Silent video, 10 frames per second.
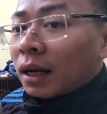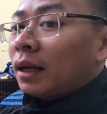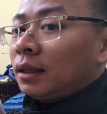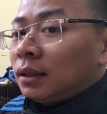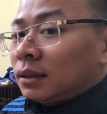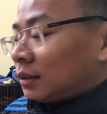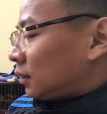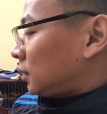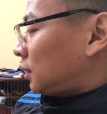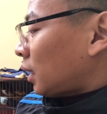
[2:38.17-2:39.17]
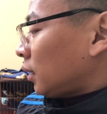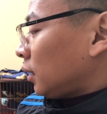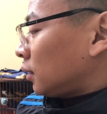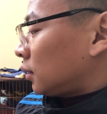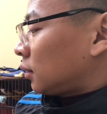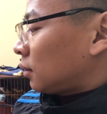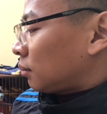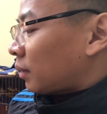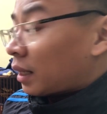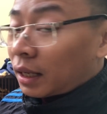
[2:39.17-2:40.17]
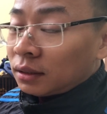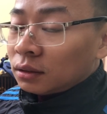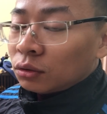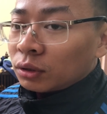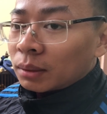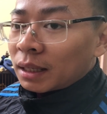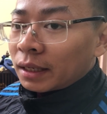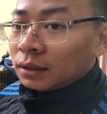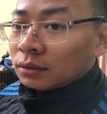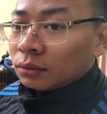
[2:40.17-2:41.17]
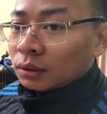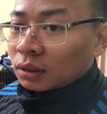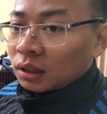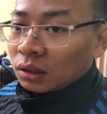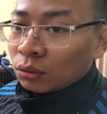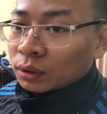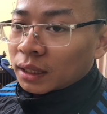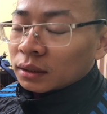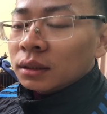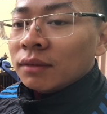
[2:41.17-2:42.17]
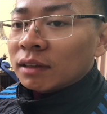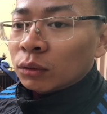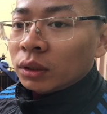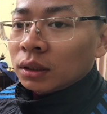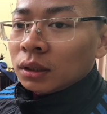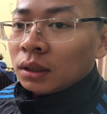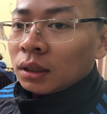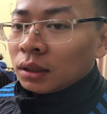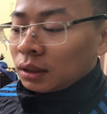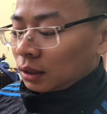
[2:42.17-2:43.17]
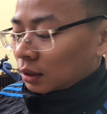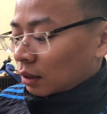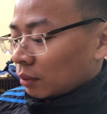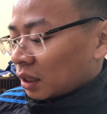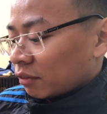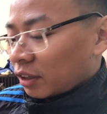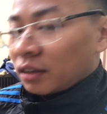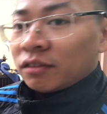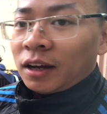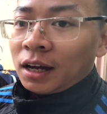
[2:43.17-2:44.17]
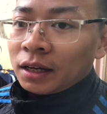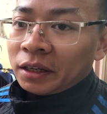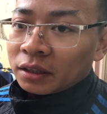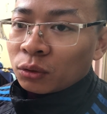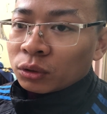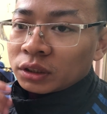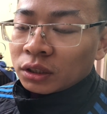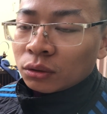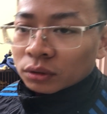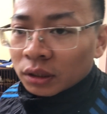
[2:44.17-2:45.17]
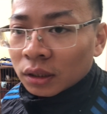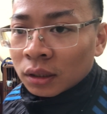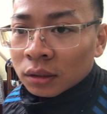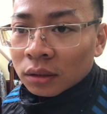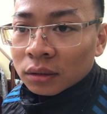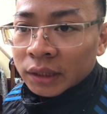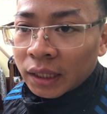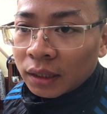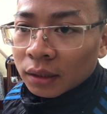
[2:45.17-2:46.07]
hay chăn ấy, mà hay sử dụng, các bác hay sử dụng ấy, thì đổ thẳng trực tiếp vào luôn, thì không cần phải pha hay là đổi chế độ gì nữa cho nó dễ.